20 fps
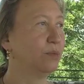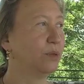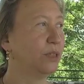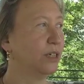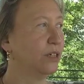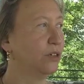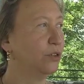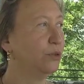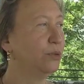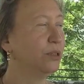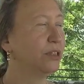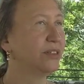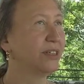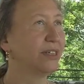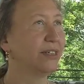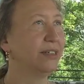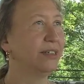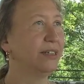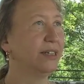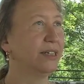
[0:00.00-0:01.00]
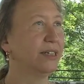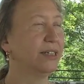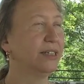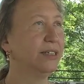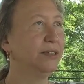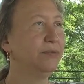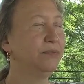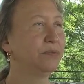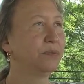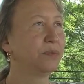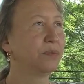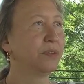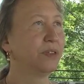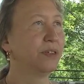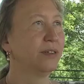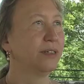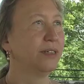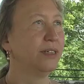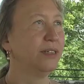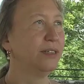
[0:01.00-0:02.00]
ja, über zehn Jahren
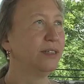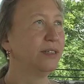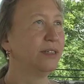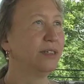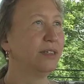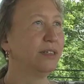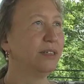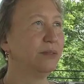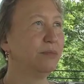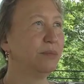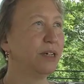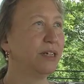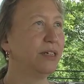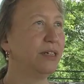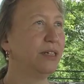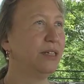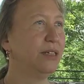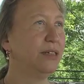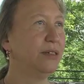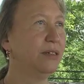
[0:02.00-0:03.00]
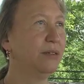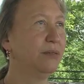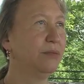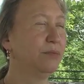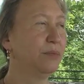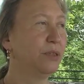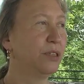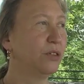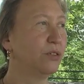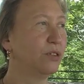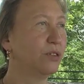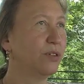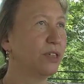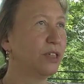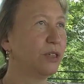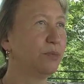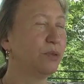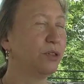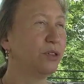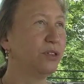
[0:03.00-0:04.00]
ist in Berlin
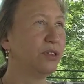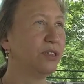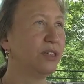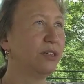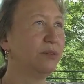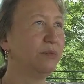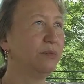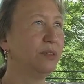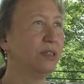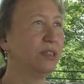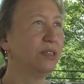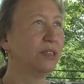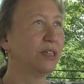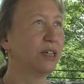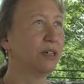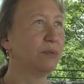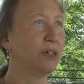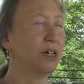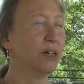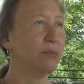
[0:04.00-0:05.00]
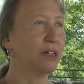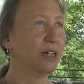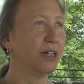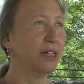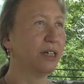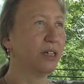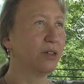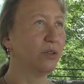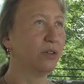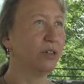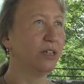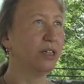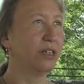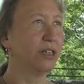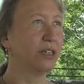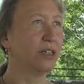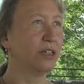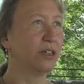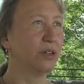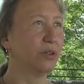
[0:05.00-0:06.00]
bzw. Potsdam das Abraham Geiger
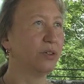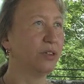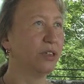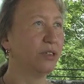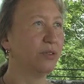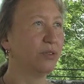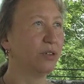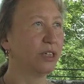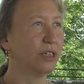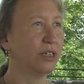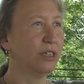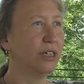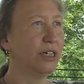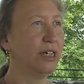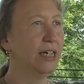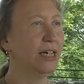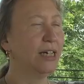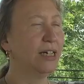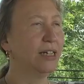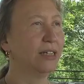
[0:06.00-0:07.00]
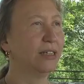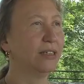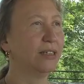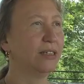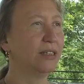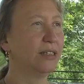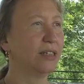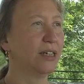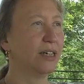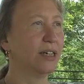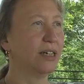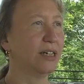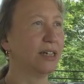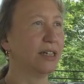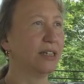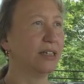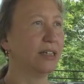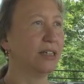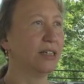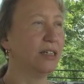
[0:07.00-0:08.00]
Kolleg gegründet worden. Das ist
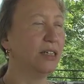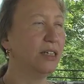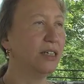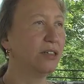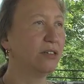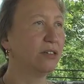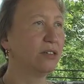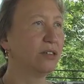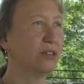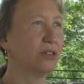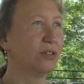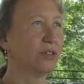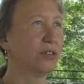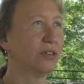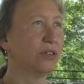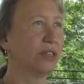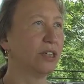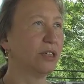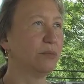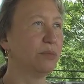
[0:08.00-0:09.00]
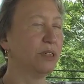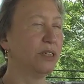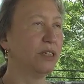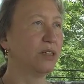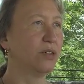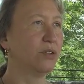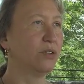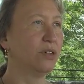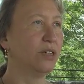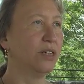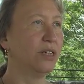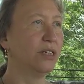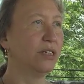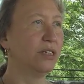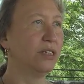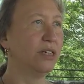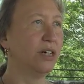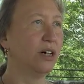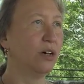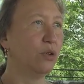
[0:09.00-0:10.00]
ein nicht-orthodoxes
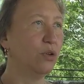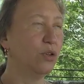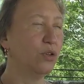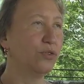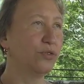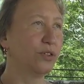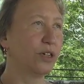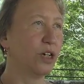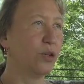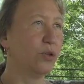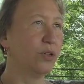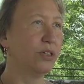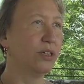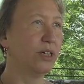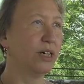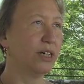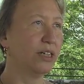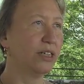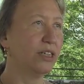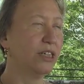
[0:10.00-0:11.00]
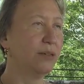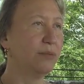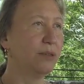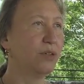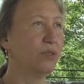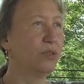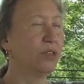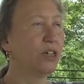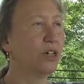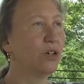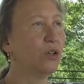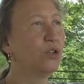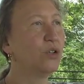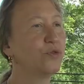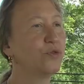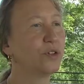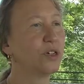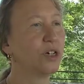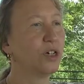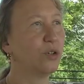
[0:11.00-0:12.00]
Rabbinerkolleg, die auch Frauen annehmen und
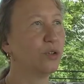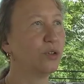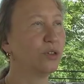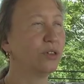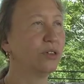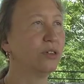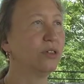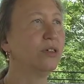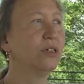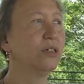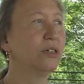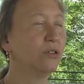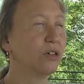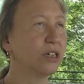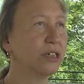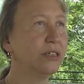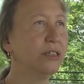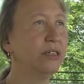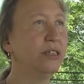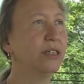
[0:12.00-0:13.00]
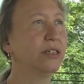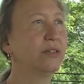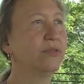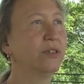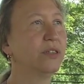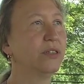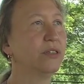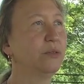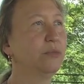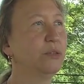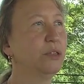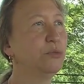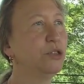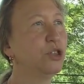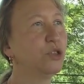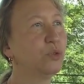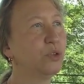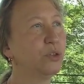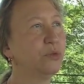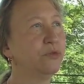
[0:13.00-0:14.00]
Frauen ordinieren, wenn sie mit dem
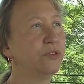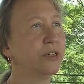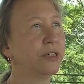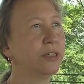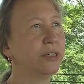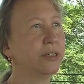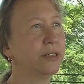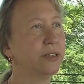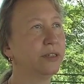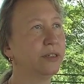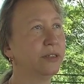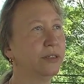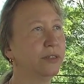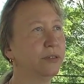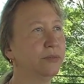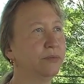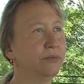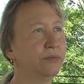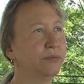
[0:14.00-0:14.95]
Studium fertig sind.